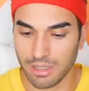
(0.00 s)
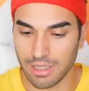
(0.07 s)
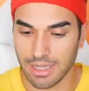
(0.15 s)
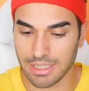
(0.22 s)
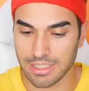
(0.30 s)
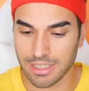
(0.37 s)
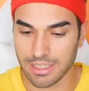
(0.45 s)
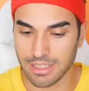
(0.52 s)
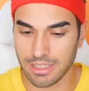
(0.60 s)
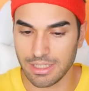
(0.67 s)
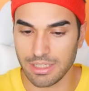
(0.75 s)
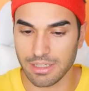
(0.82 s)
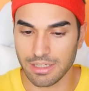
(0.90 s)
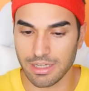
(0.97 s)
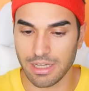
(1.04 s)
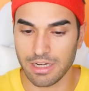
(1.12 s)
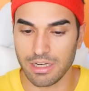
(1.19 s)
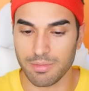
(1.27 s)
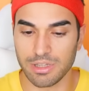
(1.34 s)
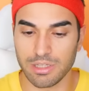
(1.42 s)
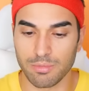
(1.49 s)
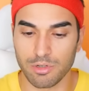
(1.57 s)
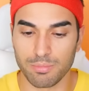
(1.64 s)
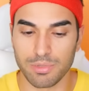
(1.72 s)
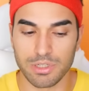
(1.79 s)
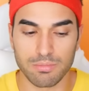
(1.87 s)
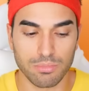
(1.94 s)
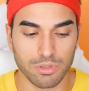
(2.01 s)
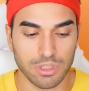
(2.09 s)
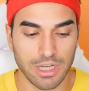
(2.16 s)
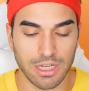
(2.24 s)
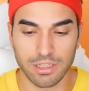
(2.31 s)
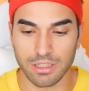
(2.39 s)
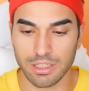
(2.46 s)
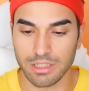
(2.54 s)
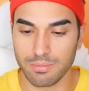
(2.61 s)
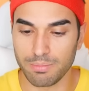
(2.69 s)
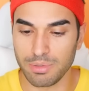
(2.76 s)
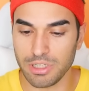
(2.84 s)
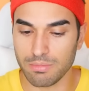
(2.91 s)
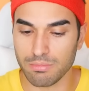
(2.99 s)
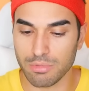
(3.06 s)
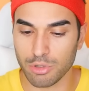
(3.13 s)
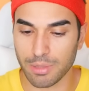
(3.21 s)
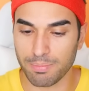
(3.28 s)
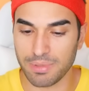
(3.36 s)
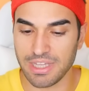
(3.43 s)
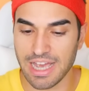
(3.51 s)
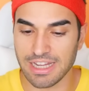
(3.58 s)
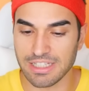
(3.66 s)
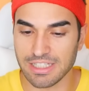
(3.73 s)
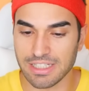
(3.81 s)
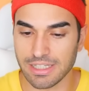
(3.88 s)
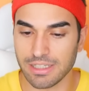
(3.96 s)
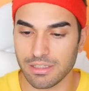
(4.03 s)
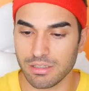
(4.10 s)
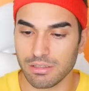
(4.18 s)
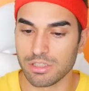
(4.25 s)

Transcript: La skin carina Mettiamo il bimbo dai Il bimbo che piange